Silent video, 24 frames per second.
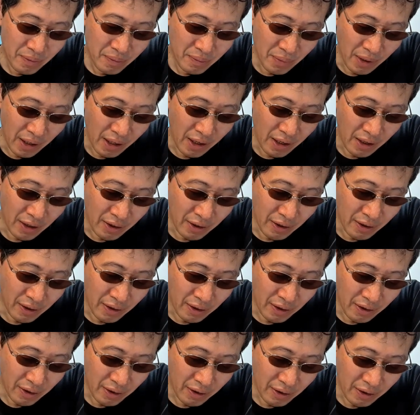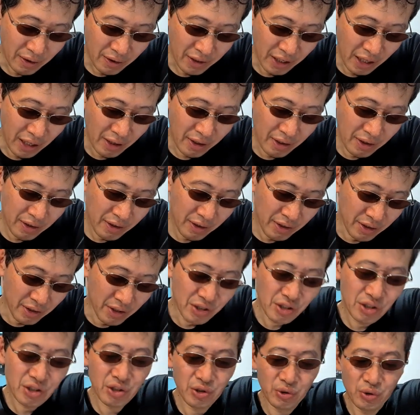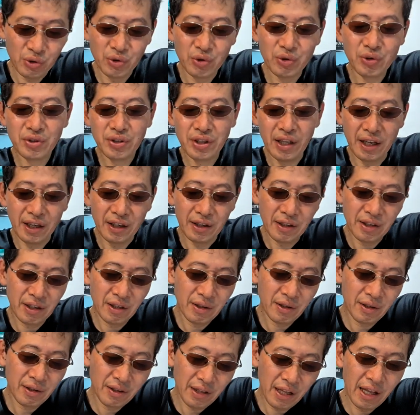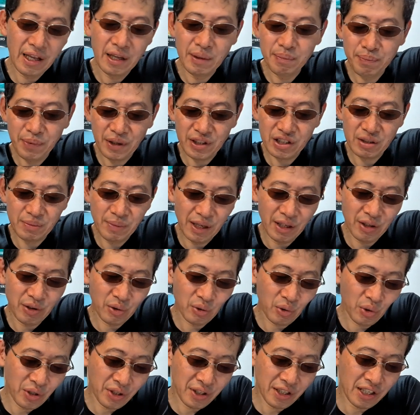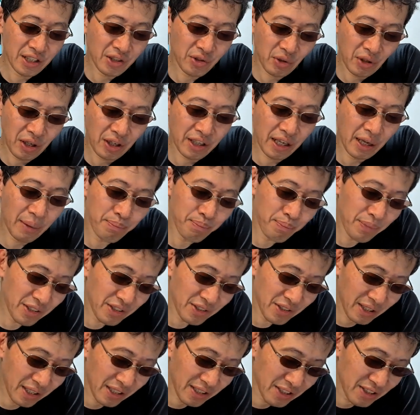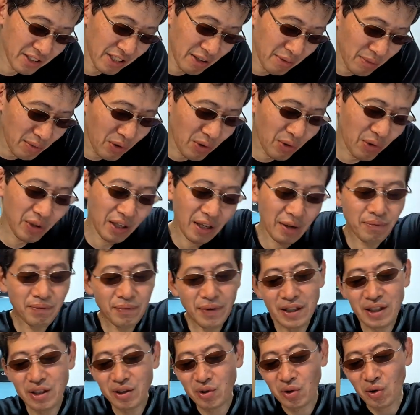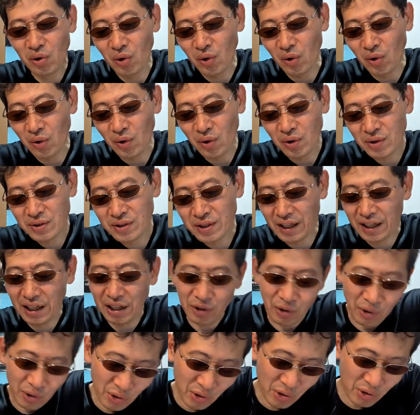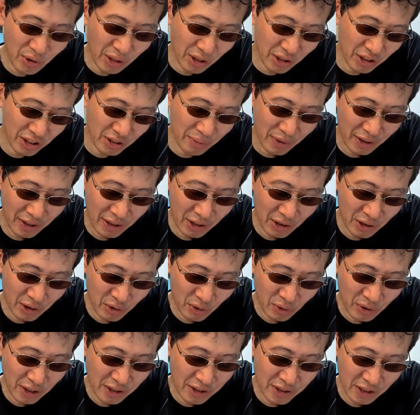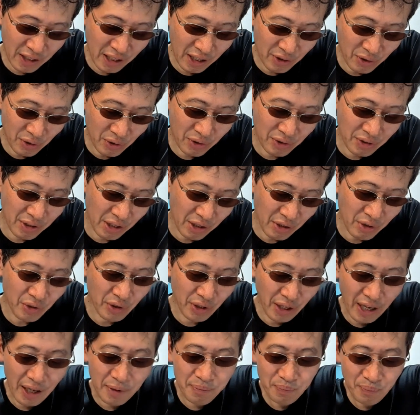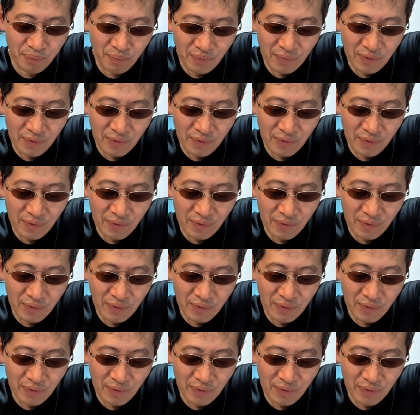まあ、飲酒運転、ね、一発免許取り消しとか厳罰化しても、やっぱりこう、酒の誘惑に負ける人たちがいるっていうね、